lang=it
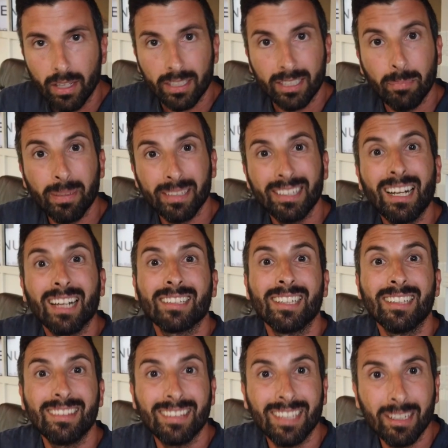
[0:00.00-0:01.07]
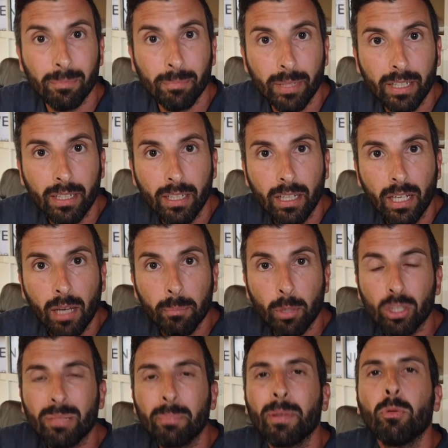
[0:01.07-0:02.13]
Si partirà a settembre
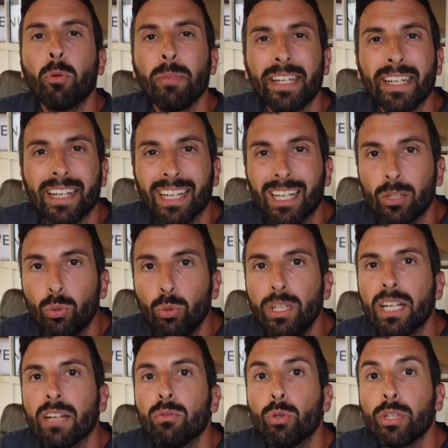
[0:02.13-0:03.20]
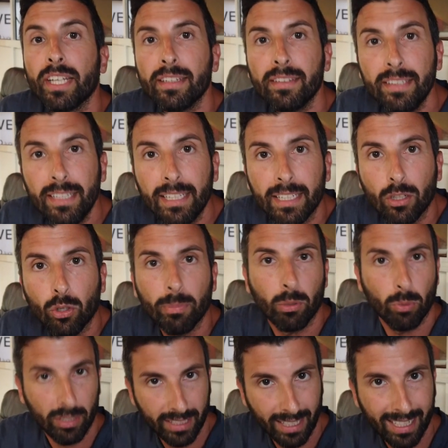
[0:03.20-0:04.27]
però sappiamo bene che alcuni lavori edili,
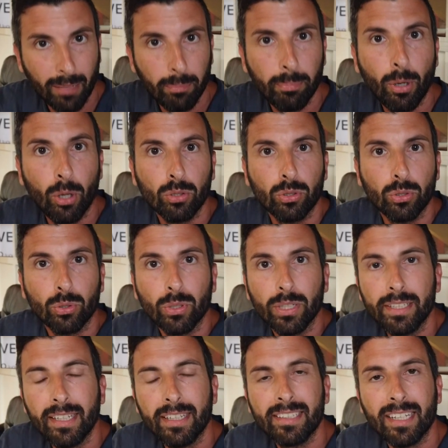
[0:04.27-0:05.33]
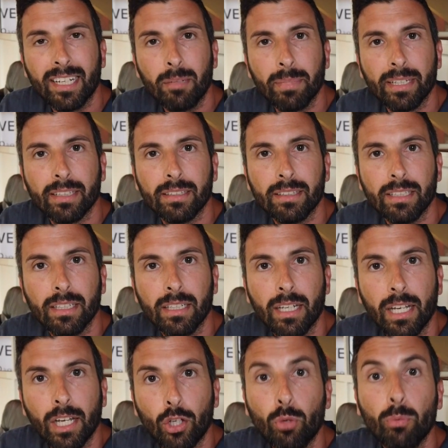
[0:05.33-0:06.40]
come quelli del cappotto e dei seramenti,
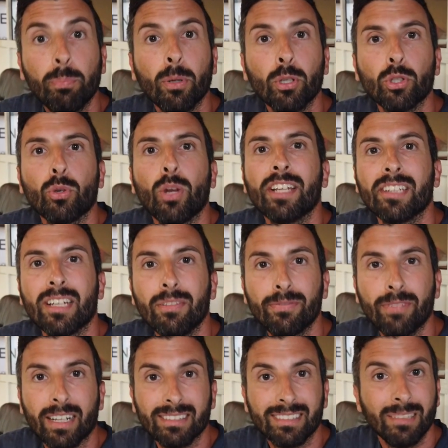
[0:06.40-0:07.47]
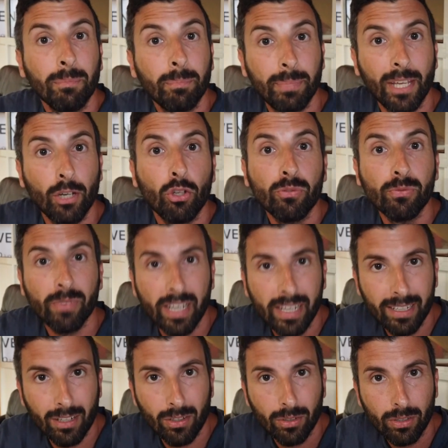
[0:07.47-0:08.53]
non possono essere fatti in pieno
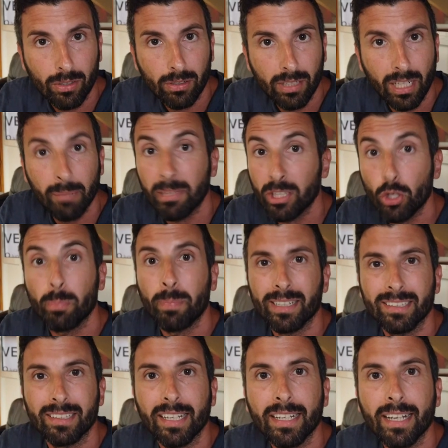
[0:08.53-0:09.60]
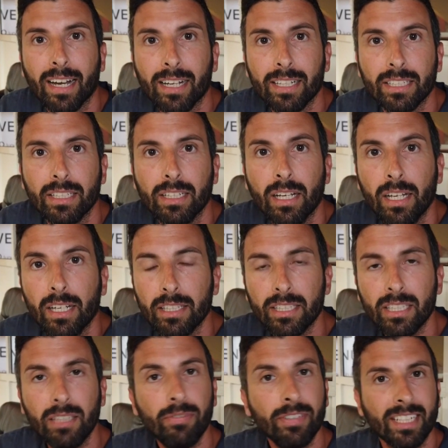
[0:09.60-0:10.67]
inverno, nella maggior parte dei casi.
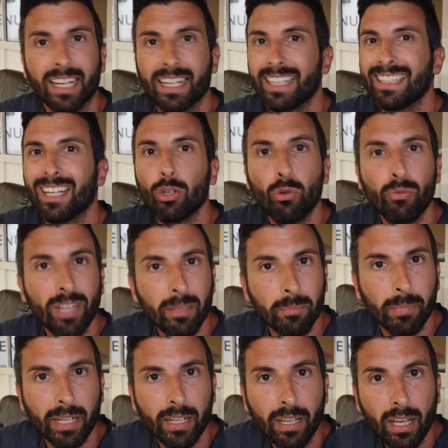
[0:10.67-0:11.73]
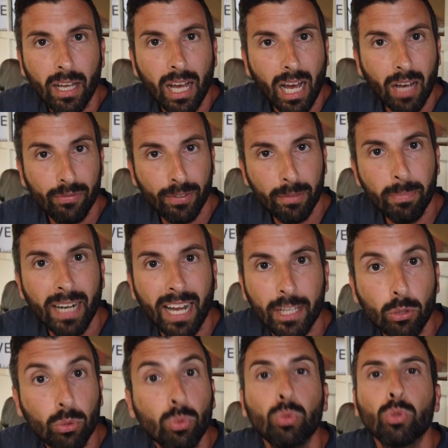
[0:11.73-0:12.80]
Significa che da novembre a
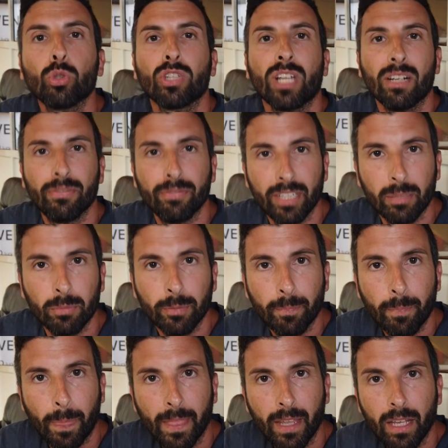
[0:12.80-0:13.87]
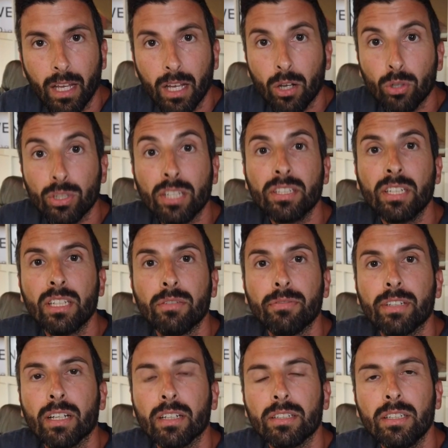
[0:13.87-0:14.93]
febbraio tutto sarà fermo. Cosa
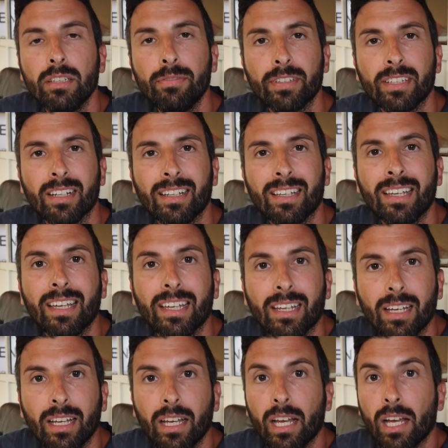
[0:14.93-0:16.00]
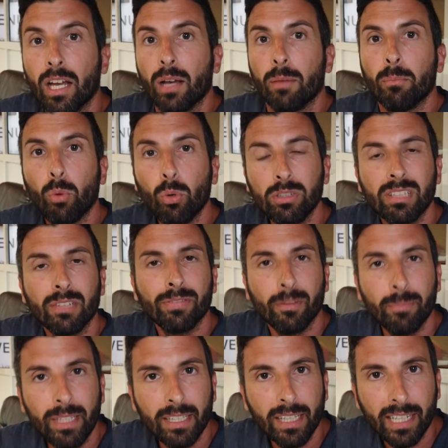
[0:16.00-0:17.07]
significa? Significa che molte
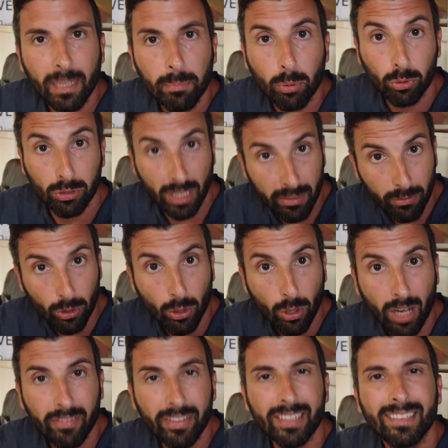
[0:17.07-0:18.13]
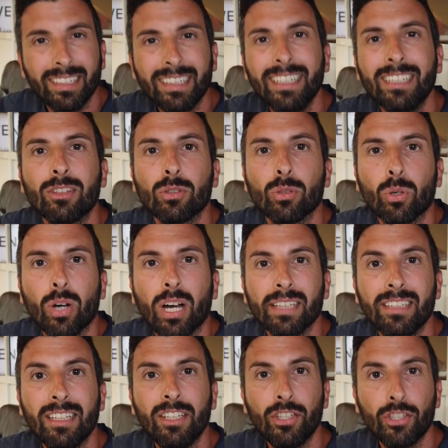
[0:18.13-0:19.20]
famiglie che potevano aver diritto
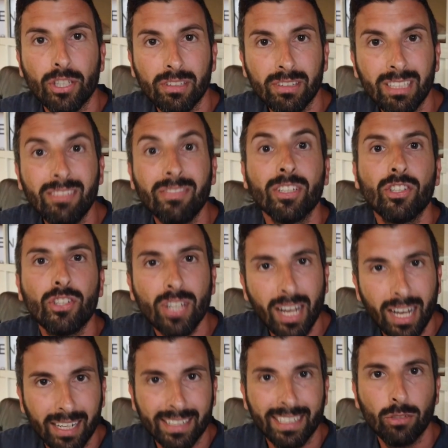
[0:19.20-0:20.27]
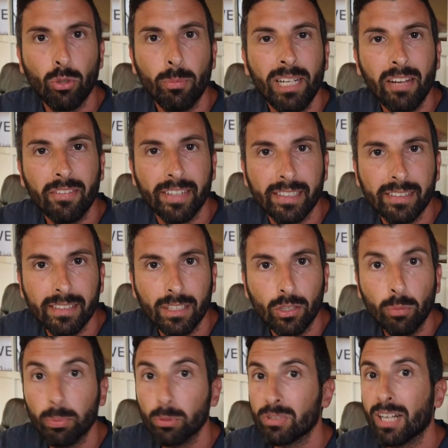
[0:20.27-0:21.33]
a degli incentivi già nel 2020
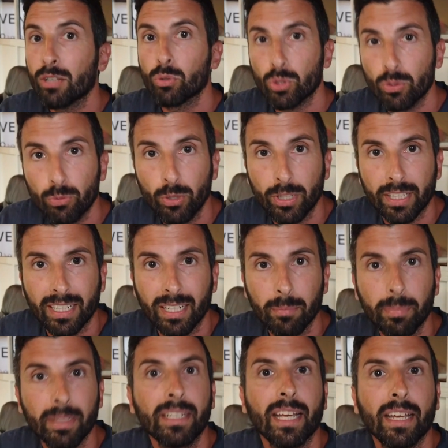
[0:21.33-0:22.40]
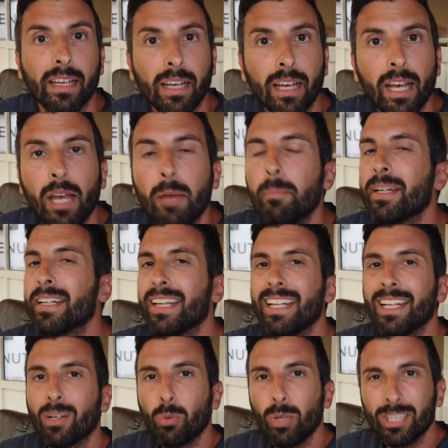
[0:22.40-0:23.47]
non potranno usufruirne. Perché?
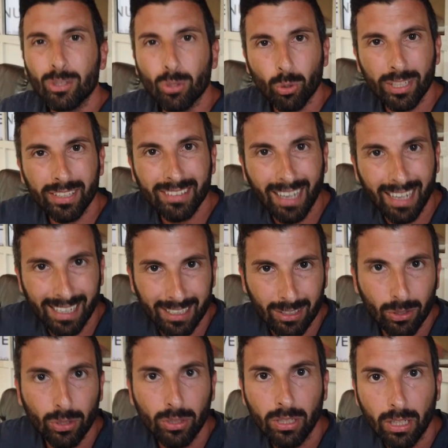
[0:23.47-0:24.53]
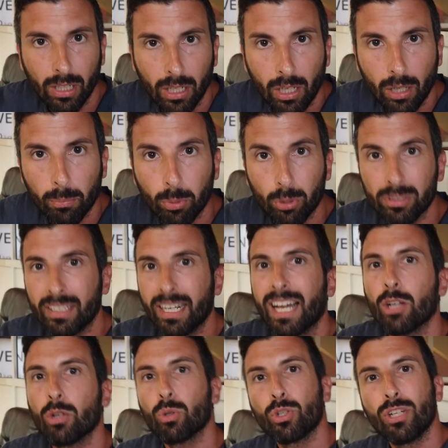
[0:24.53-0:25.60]
Perché questo ritardo
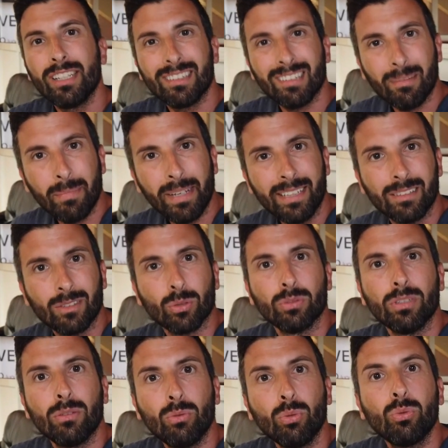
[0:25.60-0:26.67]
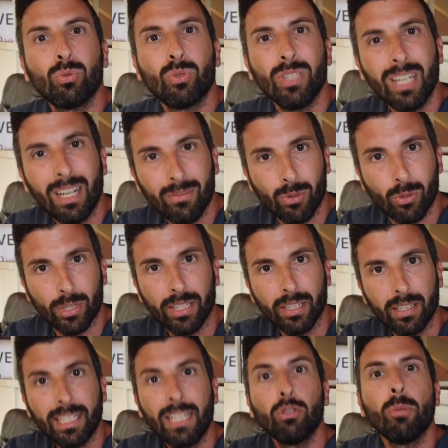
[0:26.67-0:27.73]
porterà allo slittamento di tutti i
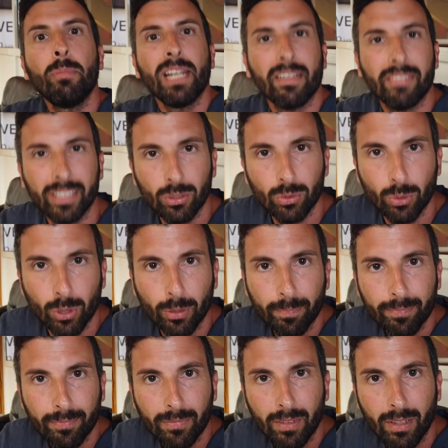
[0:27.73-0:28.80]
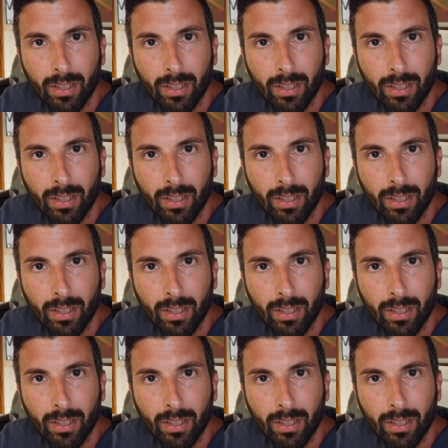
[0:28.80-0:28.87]
lavori nel 2021.